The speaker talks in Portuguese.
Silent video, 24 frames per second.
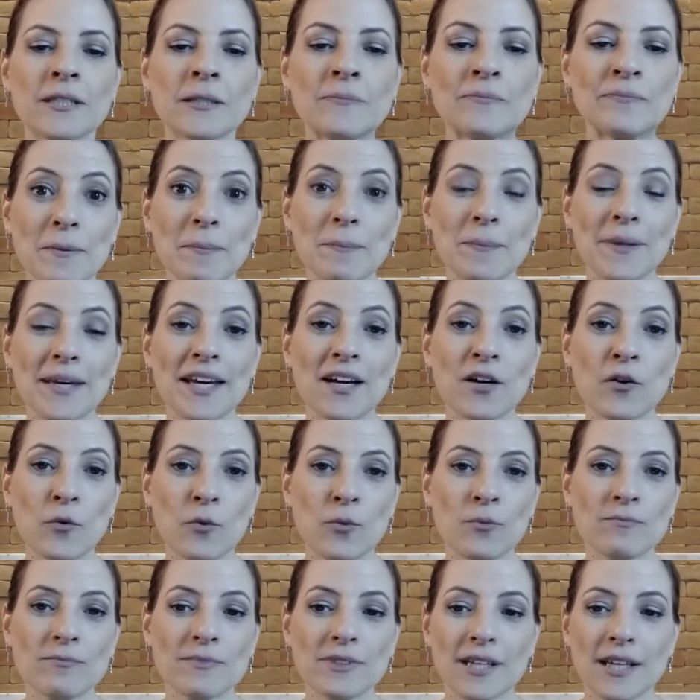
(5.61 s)
me
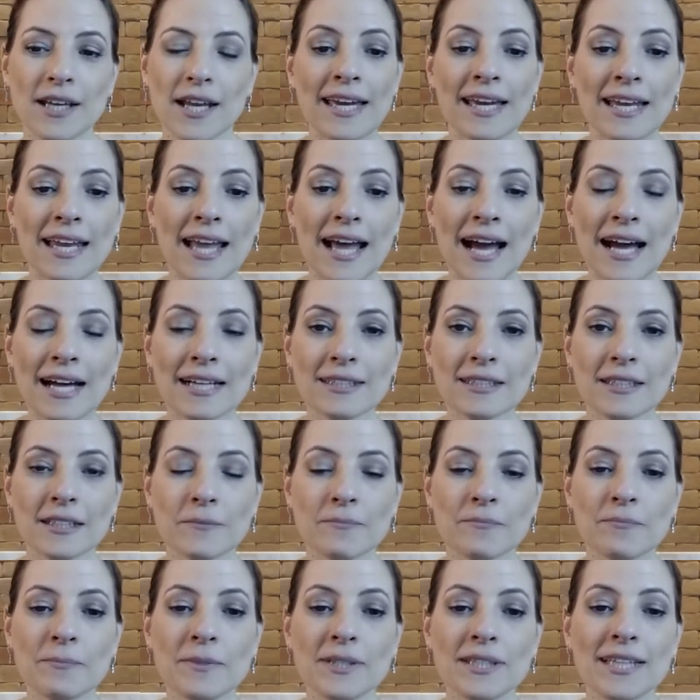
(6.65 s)
pergunta, Renata,
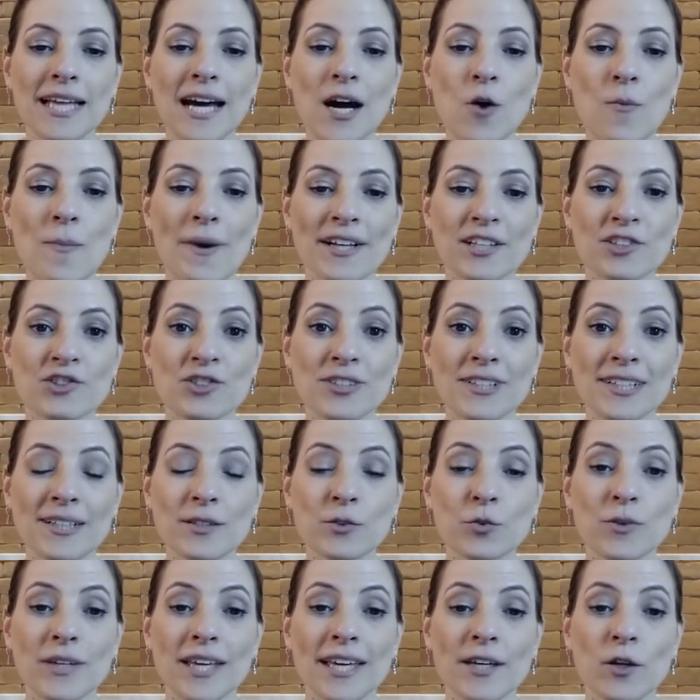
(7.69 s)
me dá uma dica
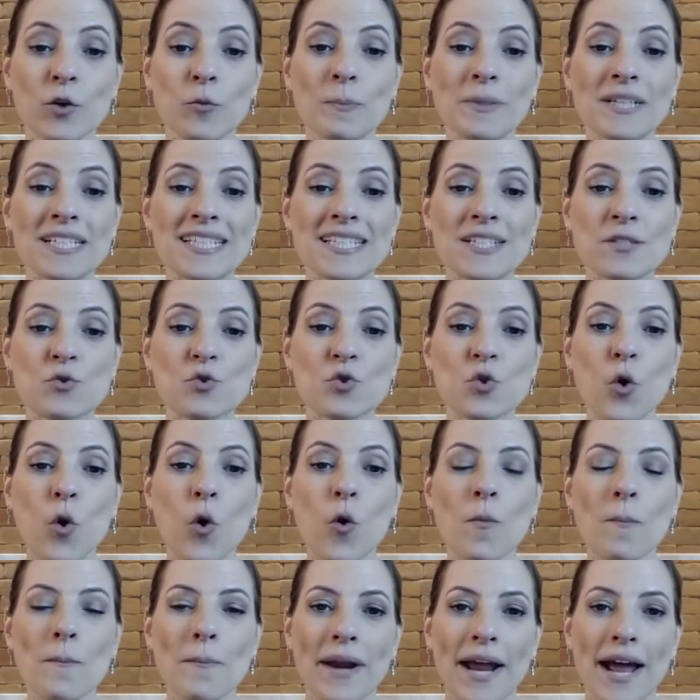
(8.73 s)
do que, que eu preciso
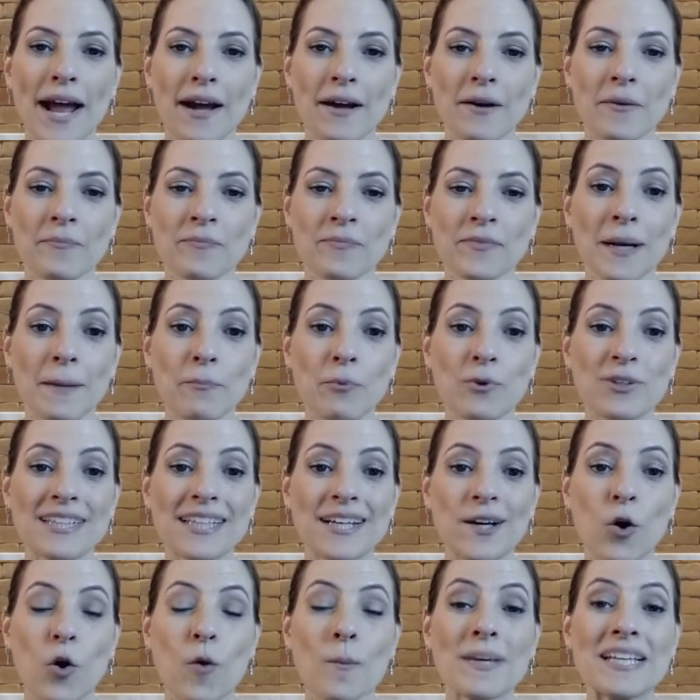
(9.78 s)
comprar para poder
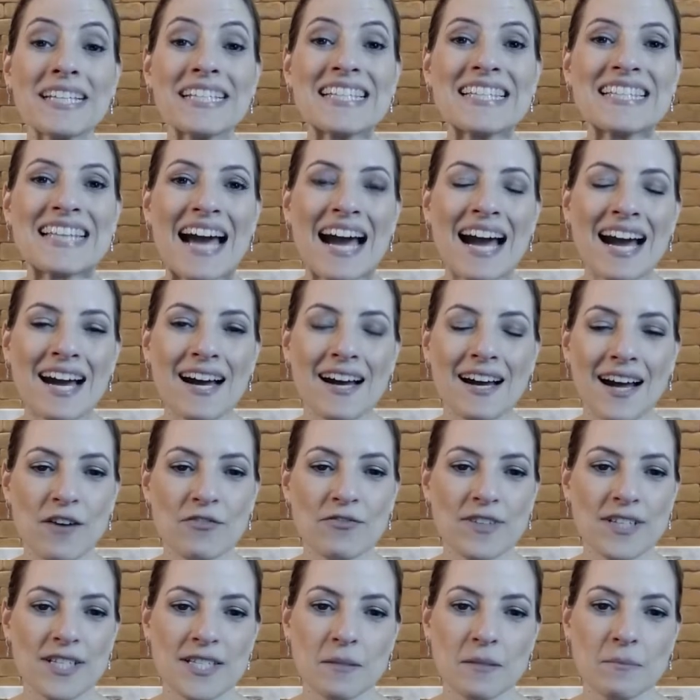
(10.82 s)
começar a
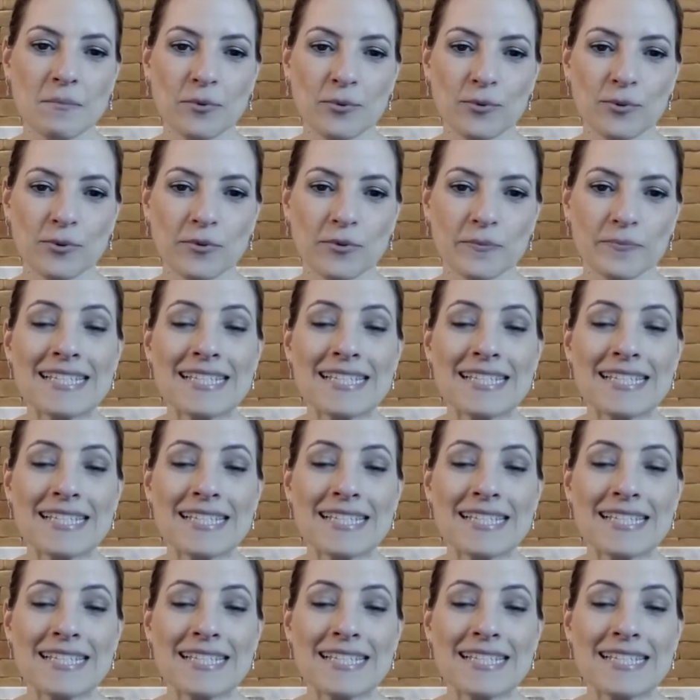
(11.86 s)
fazer bolo.